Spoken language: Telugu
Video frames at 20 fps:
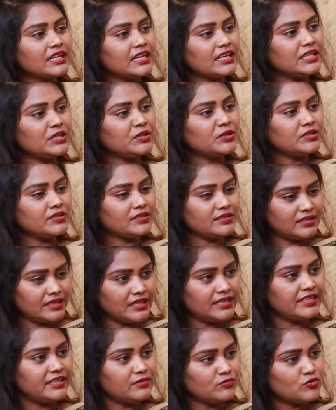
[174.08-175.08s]
తెలియటం
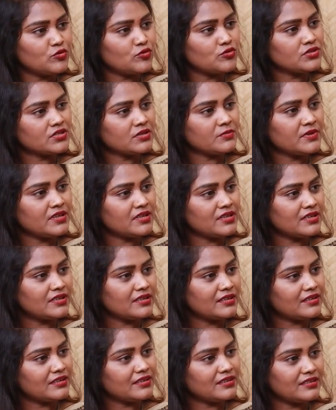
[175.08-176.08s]
తెలియడం కోసమే
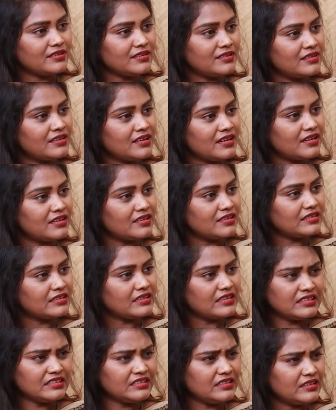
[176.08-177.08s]
ఇలా
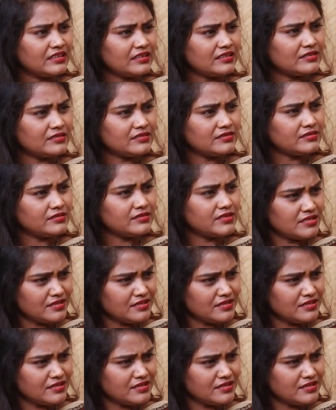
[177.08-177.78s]
అని కోసం